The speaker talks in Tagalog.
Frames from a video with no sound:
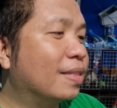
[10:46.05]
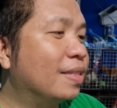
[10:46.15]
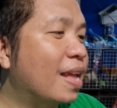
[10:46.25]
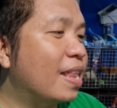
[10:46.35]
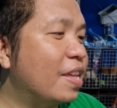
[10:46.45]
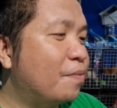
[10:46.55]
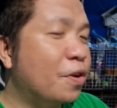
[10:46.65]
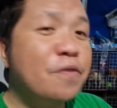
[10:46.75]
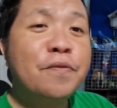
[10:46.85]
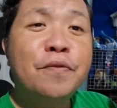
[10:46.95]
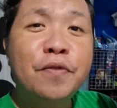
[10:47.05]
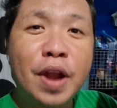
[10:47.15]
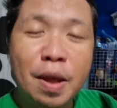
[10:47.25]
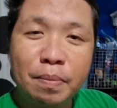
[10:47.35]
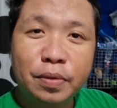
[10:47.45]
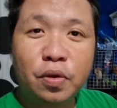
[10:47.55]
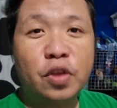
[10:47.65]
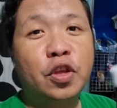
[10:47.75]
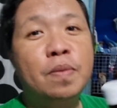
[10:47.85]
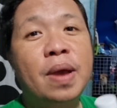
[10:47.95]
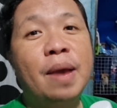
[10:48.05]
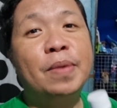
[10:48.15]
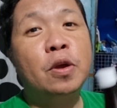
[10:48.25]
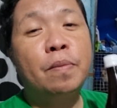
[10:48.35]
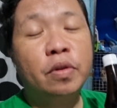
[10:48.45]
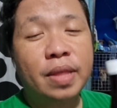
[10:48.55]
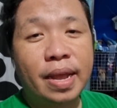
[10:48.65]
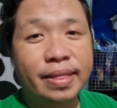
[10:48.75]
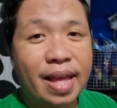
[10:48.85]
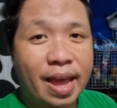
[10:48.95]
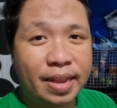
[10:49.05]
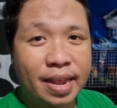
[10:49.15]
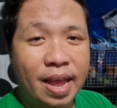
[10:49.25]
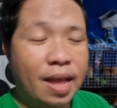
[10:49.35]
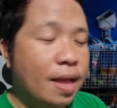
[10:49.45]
the liver from so ito yung mga pinoprotektahan niya